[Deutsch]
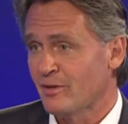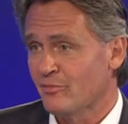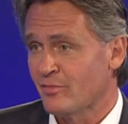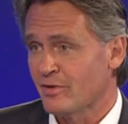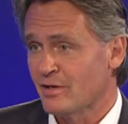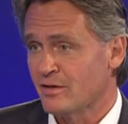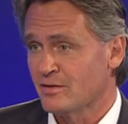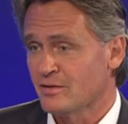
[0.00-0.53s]

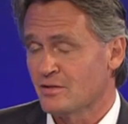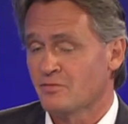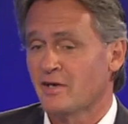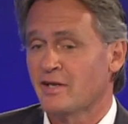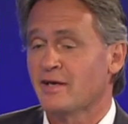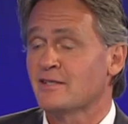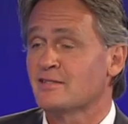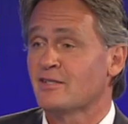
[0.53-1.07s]
anbelangt. Ich
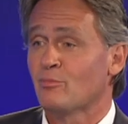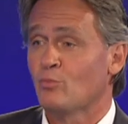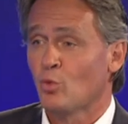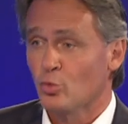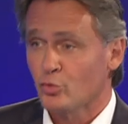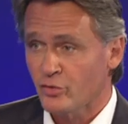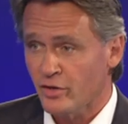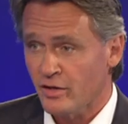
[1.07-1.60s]
werde erst am
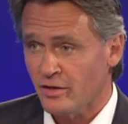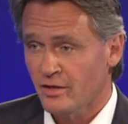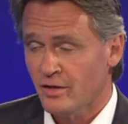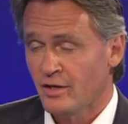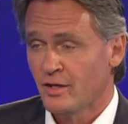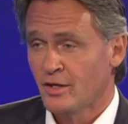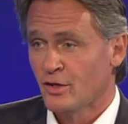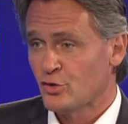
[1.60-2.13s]
Montag
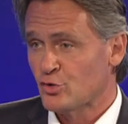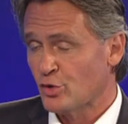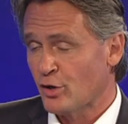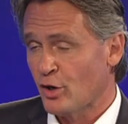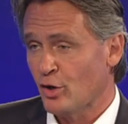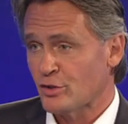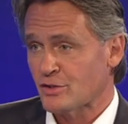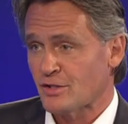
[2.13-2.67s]
zur
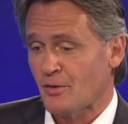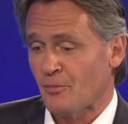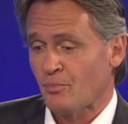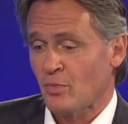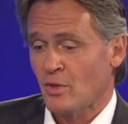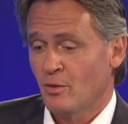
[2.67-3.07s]
Causa